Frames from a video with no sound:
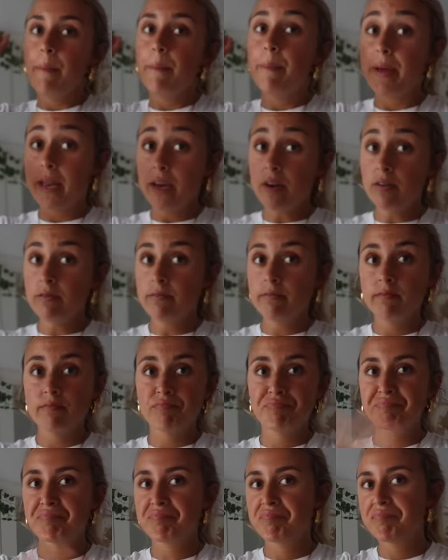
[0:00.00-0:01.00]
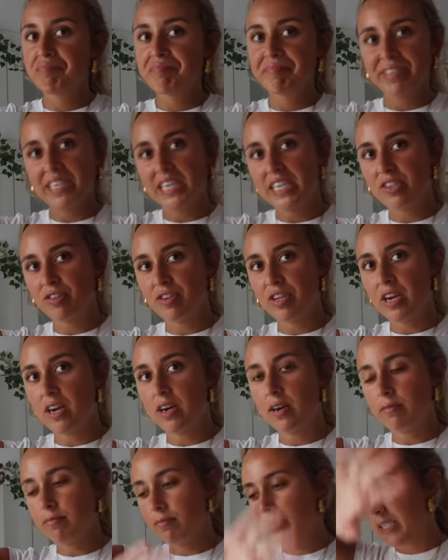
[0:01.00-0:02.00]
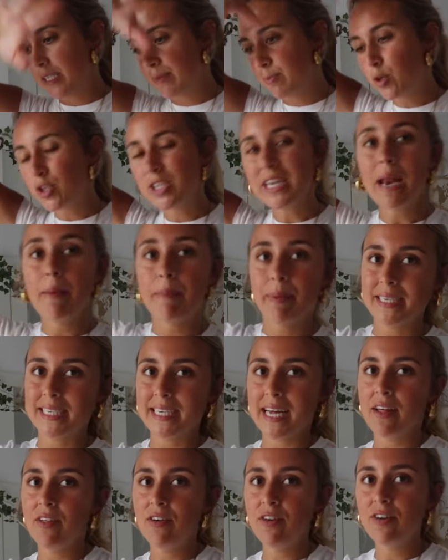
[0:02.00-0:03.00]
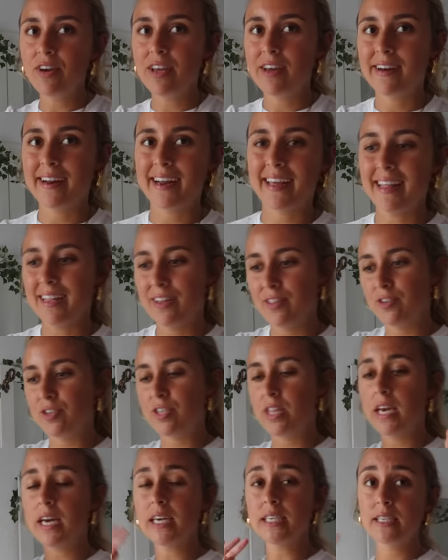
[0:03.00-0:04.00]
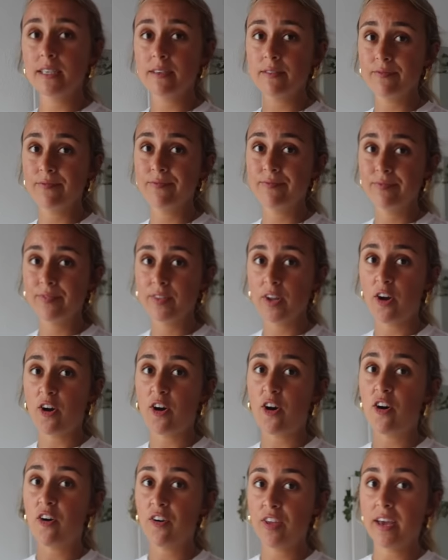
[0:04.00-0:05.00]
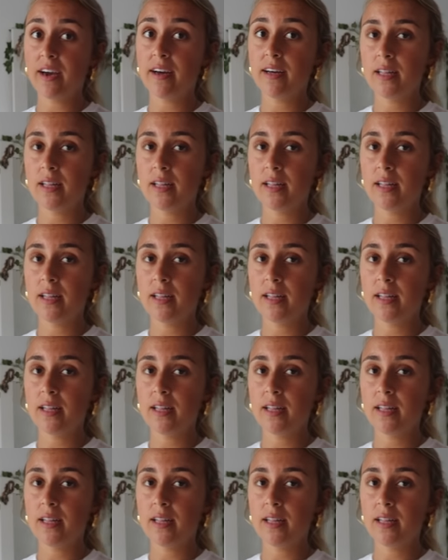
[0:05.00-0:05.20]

pero eso ya es cosa del pasado y ahora quedan dos días joya.